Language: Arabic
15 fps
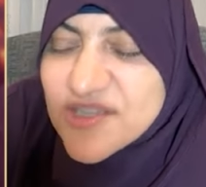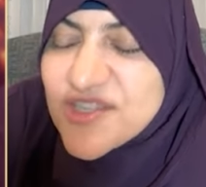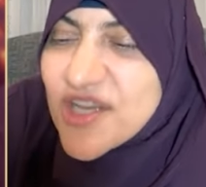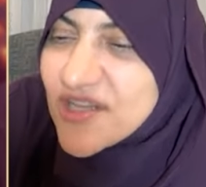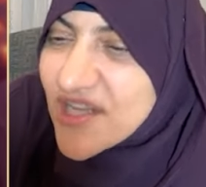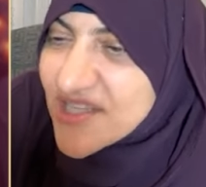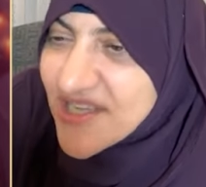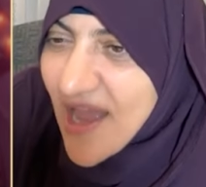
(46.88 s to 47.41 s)

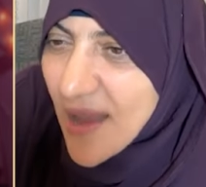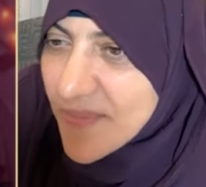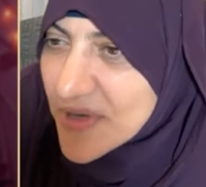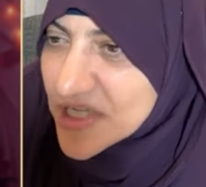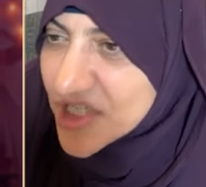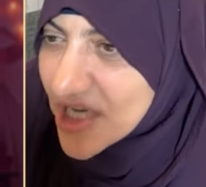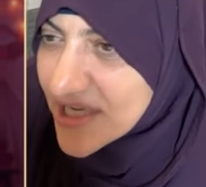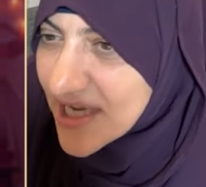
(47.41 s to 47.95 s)
قصة
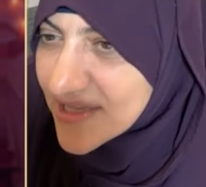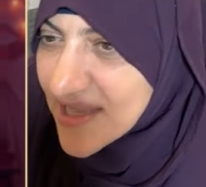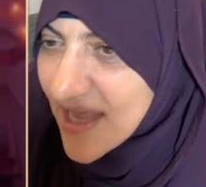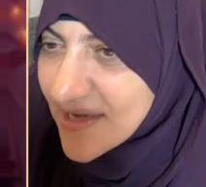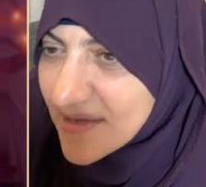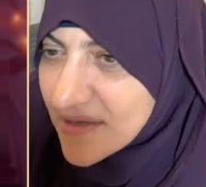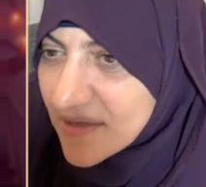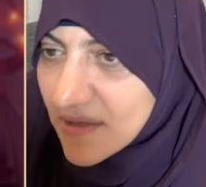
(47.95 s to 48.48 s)
أصحاب
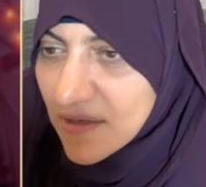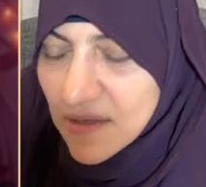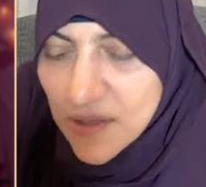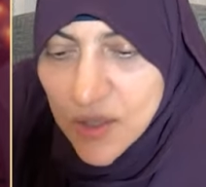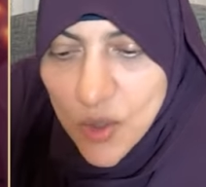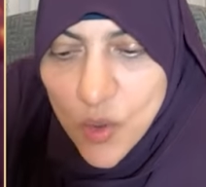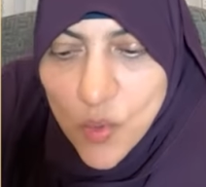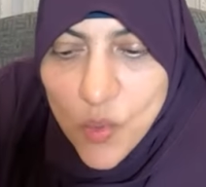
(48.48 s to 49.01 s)
الجنتين
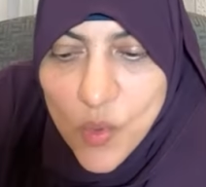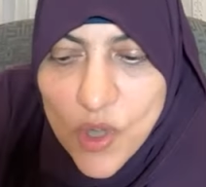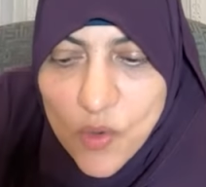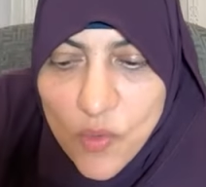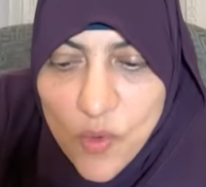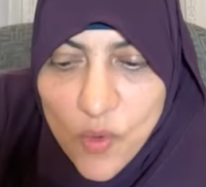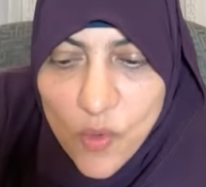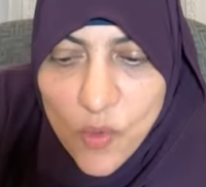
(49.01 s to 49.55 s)

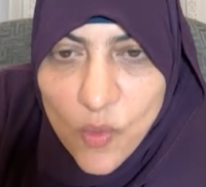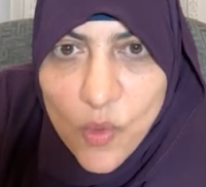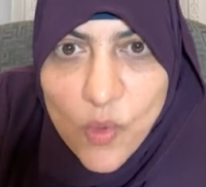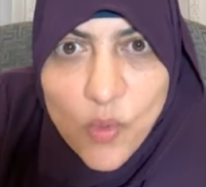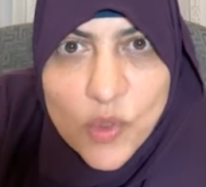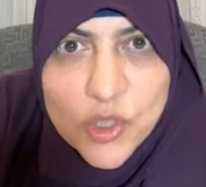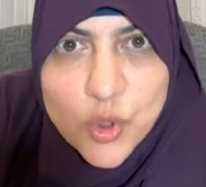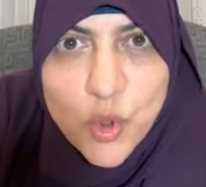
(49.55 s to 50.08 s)

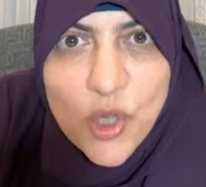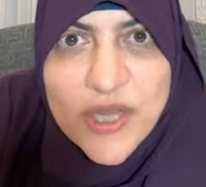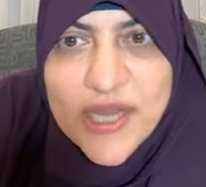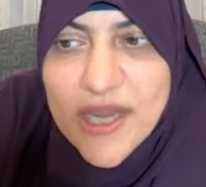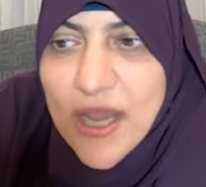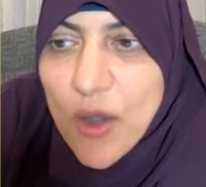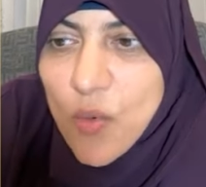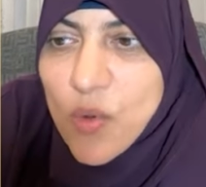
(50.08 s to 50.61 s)

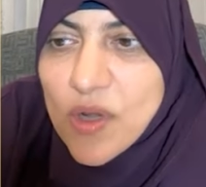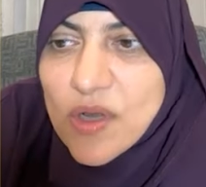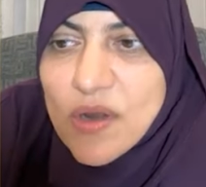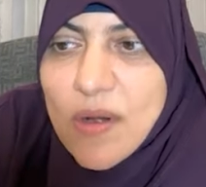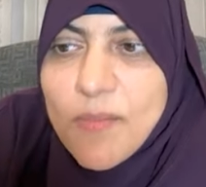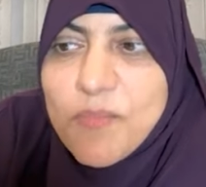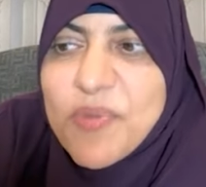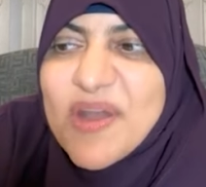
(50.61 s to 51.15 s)
والدنيا
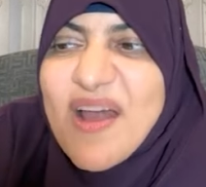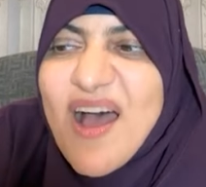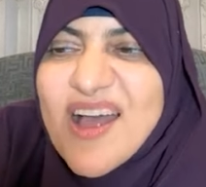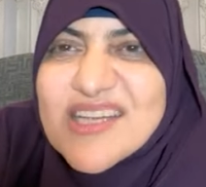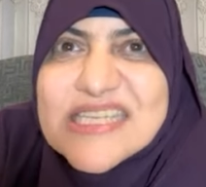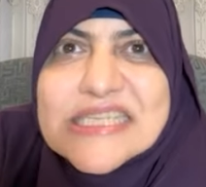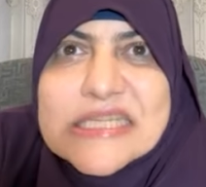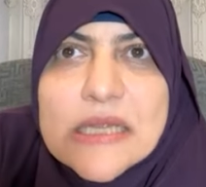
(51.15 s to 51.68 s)
وان ربنا
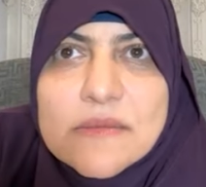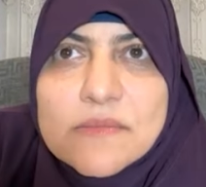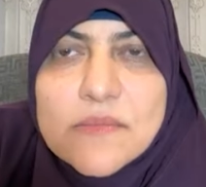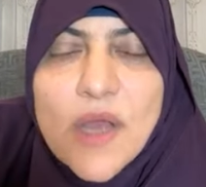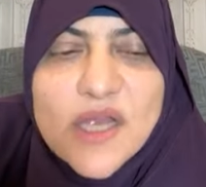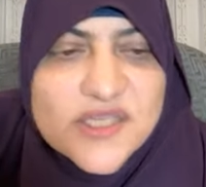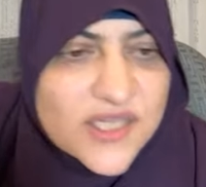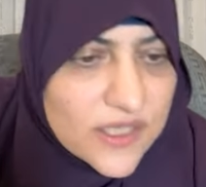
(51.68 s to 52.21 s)

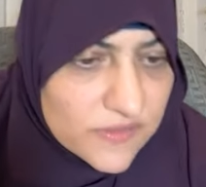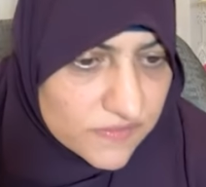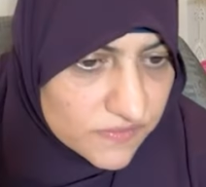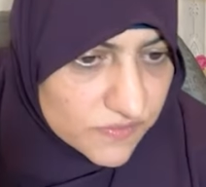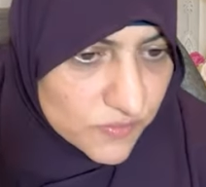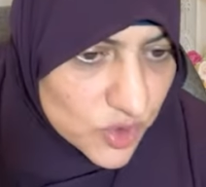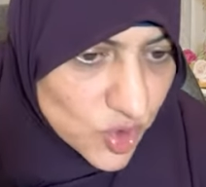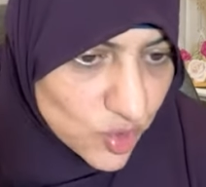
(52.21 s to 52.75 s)
اصلا اصلا
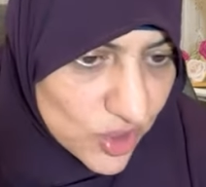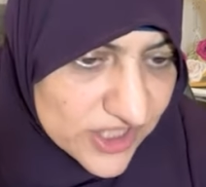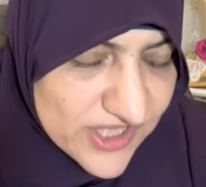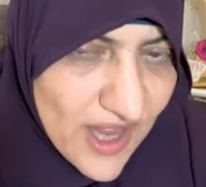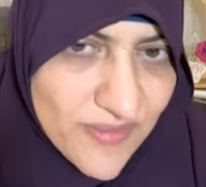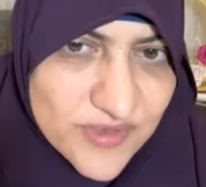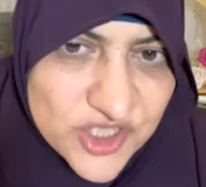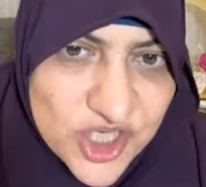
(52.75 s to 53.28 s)
بصوا
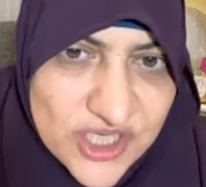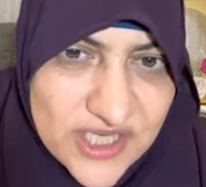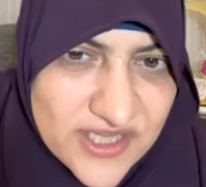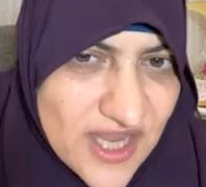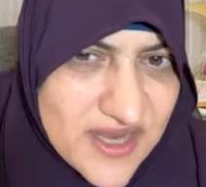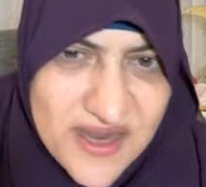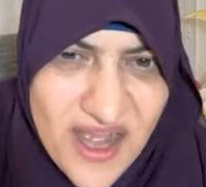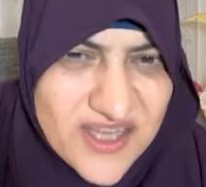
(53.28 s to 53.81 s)
اصحاب
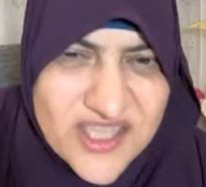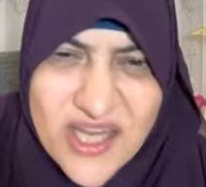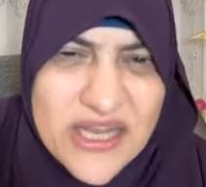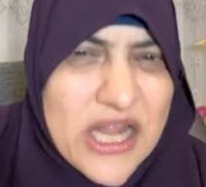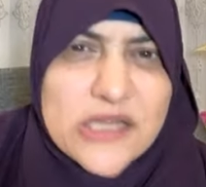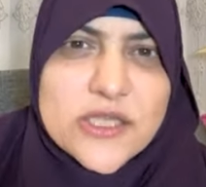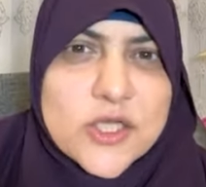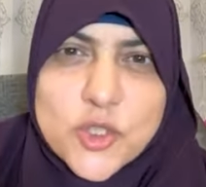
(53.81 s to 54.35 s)
الجنتين
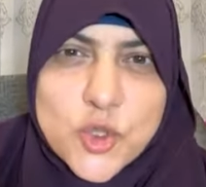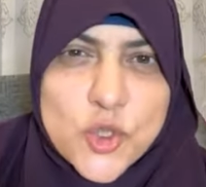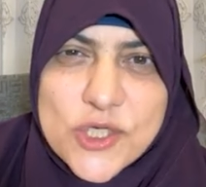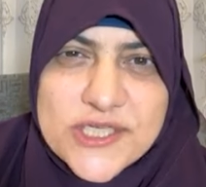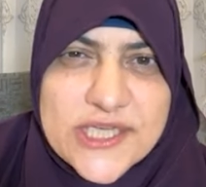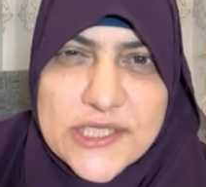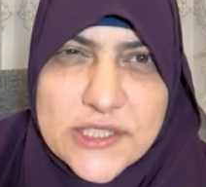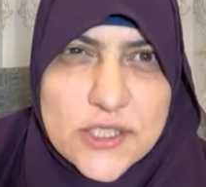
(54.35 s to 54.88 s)
اصلا لا
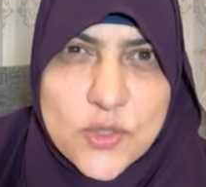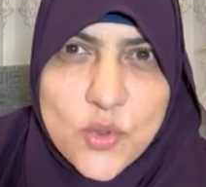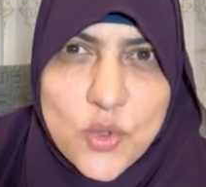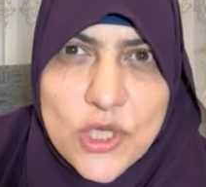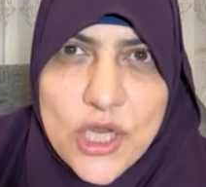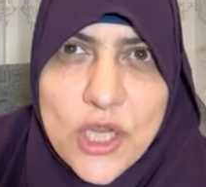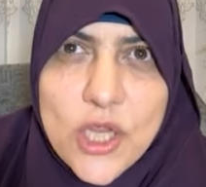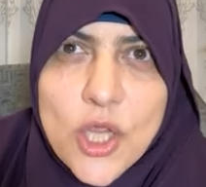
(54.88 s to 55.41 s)
تنظر لزينه
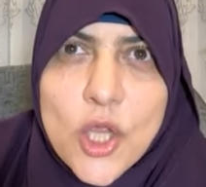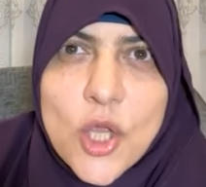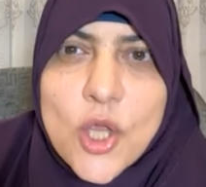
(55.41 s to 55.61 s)
الدنيا